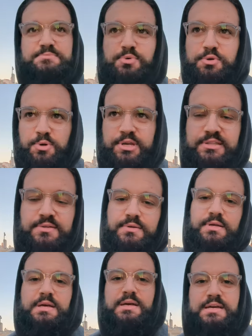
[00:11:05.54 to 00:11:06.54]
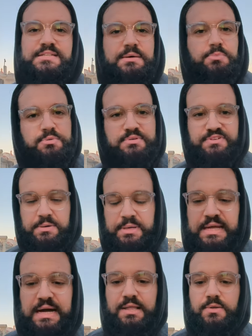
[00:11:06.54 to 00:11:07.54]
muy bonito. Está muy bien
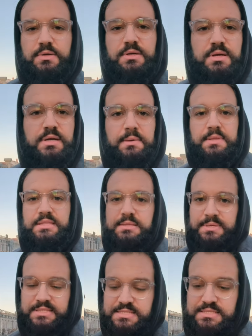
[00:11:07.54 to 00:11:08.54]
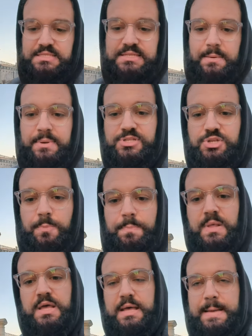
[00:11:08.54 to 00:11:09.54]
fabricado. Evidentemente esta es la versión
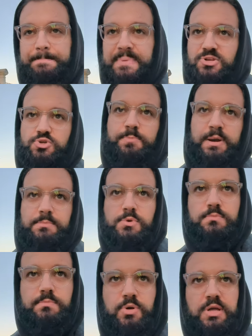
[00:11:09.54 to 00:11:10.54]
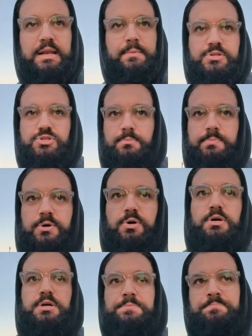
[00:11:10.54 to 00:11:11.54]
menos premium, porque la versión Pro
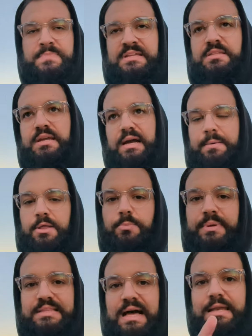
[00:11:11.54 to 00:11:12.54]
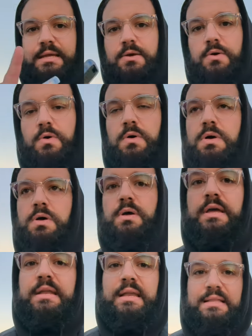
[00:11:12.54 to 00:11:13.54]
tiene acabado metálico
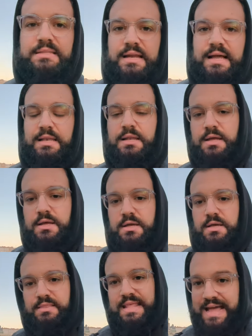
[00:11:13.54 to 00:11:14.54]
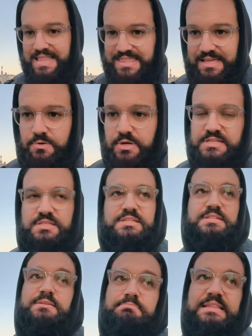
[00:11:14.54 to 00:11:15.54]
en el lateral, en acero. Este
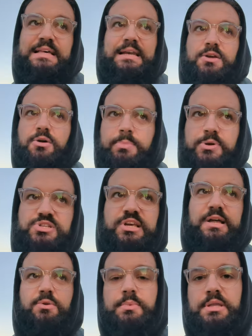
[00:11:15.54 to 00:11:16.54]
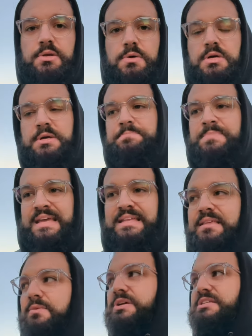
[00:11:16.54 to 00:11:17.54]
es metálico, pero es en aluminio. Y te
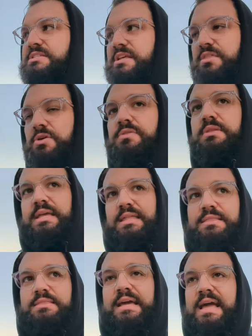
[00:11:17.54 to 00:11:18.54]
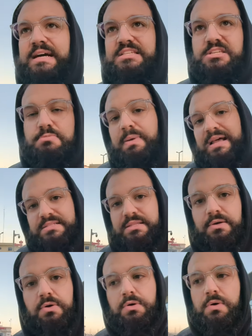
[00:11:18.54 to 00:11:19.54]
da una sensación de que casi es
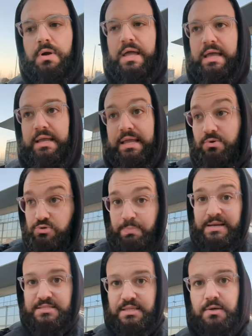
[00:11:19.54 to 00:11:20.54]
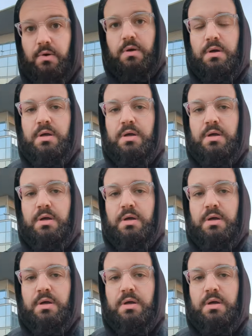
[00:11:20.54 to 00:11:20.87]
plástico, ¿no? Que, que no es plástico,